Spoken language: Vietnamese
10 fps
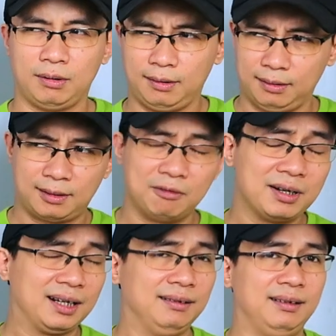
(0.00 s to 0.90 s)
uh,
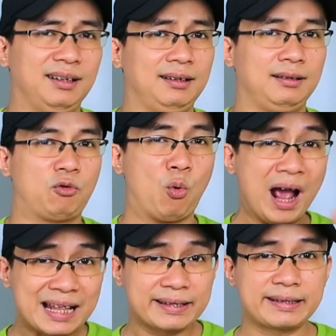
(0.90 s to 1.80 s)
không hẳn là
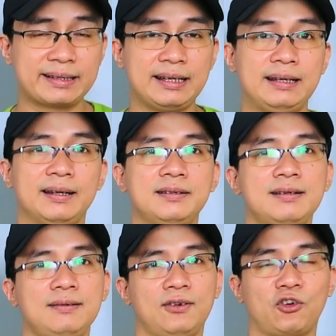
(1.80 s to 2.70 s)
quá là sexy thế
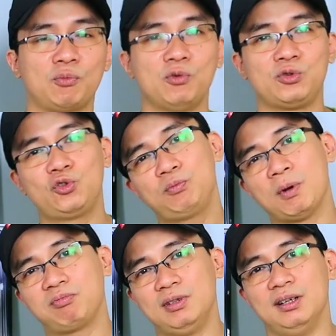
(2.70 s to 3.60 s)
nhưng nó có một chút
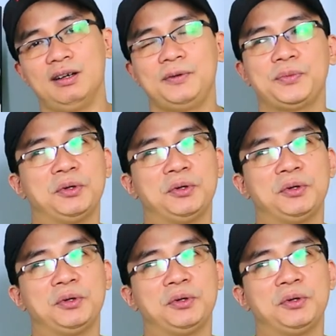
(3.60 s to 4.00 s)
bốc lửa